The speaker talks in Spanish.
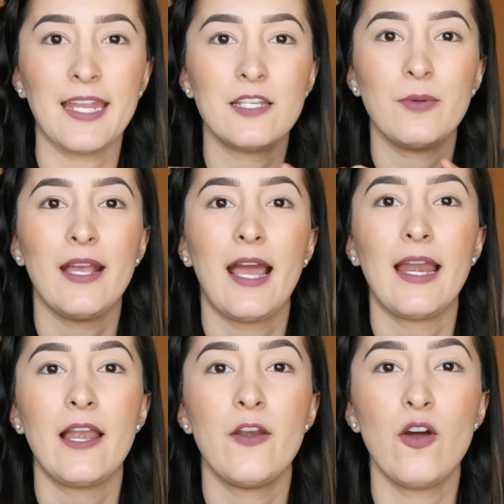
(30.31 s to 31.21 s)
Aquí les voy a
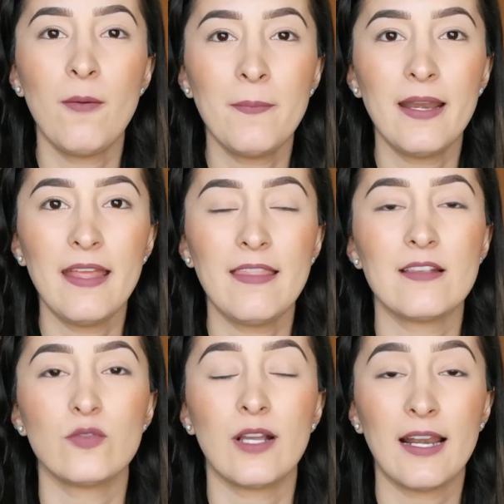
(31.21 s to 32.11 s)
dejar el nombre
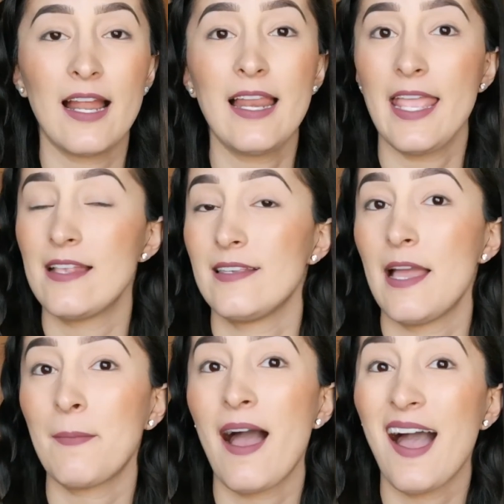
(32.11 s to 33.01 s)
de su canal, ella se
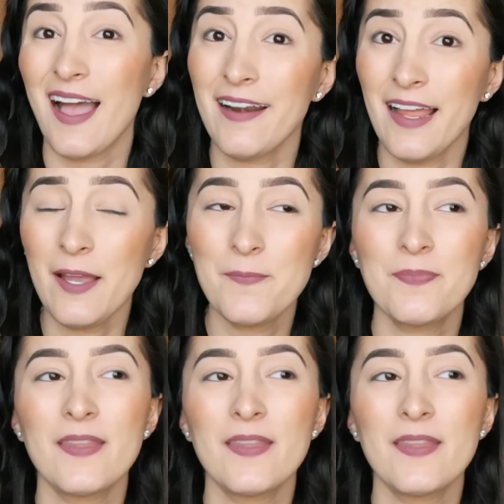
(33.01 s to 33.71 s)
llama Ana.